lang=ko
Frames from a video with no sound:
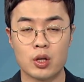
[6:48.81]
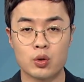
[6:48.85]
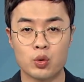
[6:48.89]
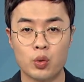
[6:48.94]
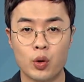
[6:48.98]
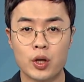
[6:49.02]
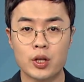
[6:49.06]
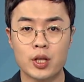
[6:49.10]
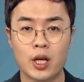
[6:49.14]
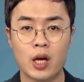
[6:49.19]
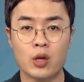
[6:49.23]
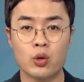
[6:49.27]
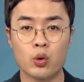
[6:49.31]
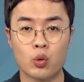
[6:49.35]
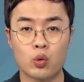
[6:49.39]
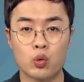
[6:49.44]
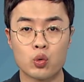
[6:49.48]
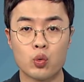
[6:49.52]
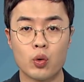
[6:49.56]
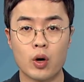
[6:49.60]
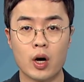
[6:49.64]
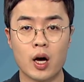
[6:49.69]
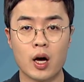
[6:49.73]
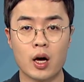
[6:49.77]
퇴사
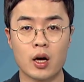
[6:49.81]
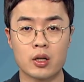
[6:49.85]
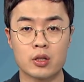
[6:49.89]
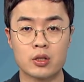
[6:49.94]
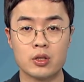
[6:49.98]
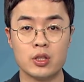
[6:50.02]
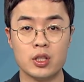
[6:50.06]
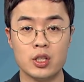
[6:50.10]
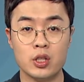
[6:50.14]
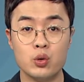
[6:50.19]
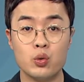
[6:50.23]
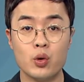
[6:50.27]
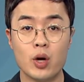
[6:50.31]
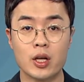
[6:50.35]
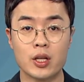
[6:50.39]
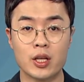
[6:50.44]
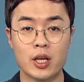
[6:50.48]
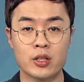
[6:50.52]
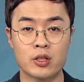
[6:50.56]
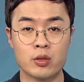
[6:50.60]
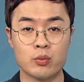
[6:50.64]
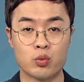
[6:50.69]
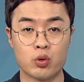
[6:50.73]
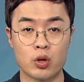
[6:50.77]
욕구와 그 이유에
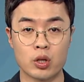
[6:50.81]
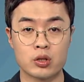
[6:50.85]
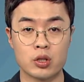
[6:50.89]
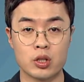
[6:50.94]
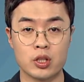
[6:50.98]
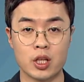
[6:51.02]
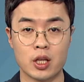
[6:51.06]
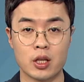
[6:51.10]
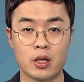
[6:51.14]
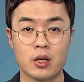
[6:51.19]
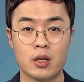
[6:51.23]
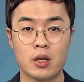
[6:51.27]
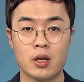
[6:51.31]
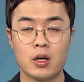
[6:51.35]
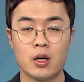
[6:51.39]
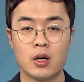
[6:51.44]
대해서 물었더니